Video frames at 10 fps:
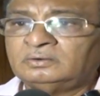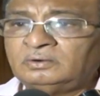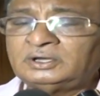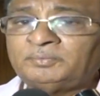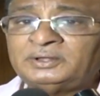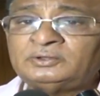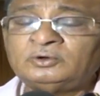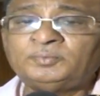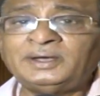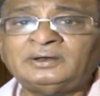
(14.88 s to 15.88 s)
నూట పది
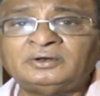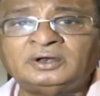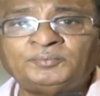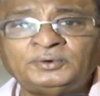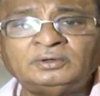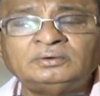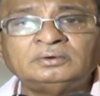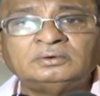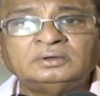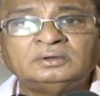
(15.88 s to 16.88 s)
రూపాయలు ఉన్నప్పుడు
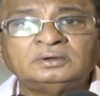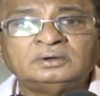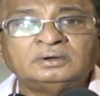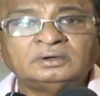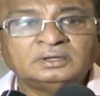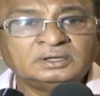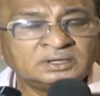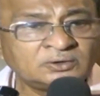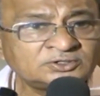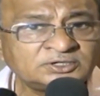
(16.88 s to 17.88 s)

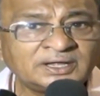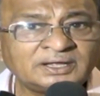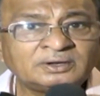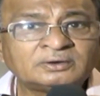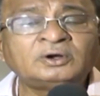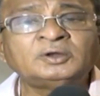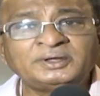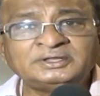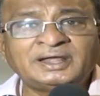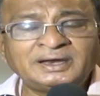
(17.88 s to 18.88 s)
ఈ రోజున నూట
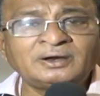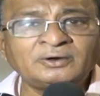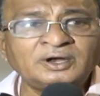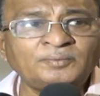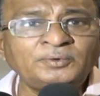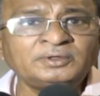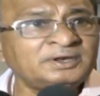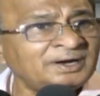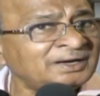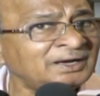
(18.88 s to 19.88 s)
పది డాలర్లు ఉన్నప్పుడు
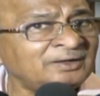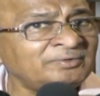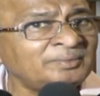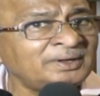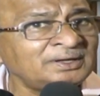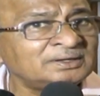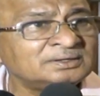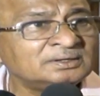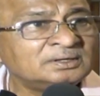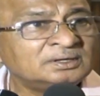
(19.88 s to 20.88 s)
ఈ రేట్లు లేవే మరి
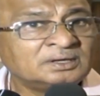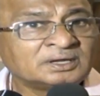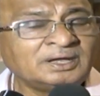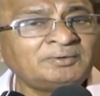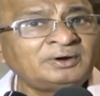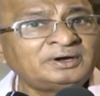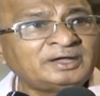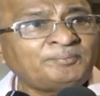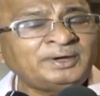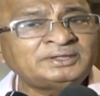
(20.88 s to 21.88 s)
కేవలం
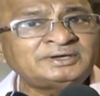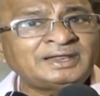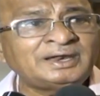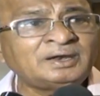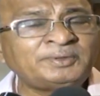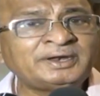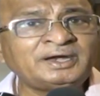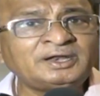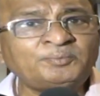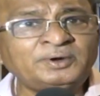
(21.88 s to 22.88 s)
డెబ్బై ఐదు డాలర్లు
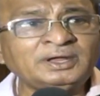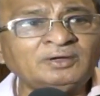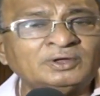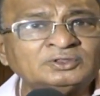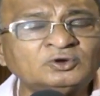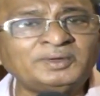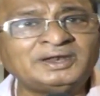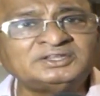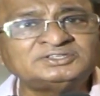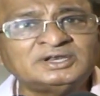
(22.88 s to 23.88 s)
పెరిగేటప్పటికే వంద
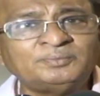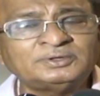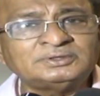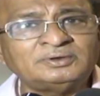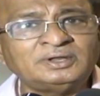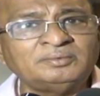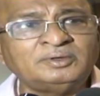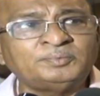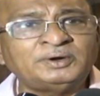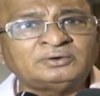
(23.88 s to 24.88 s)
రూపాయలకు తీసుకెళ్ళిపోతా ఉన్నారు
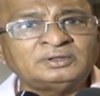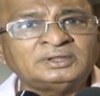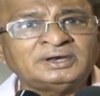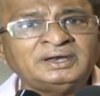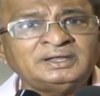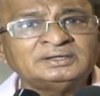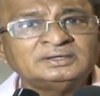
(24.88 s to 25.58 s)
మీరు పెట్రో ధరని